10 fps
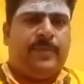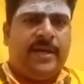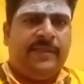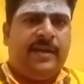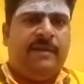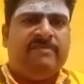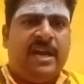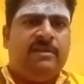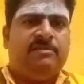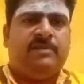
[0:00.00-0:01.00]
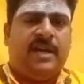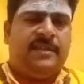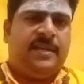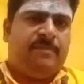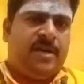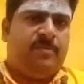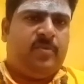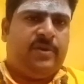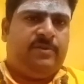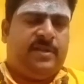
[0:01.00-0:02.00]
மனிதனின் வேல்யூ விட அதிகமாக
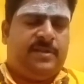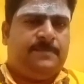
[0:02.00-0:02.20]
போய்விட்டது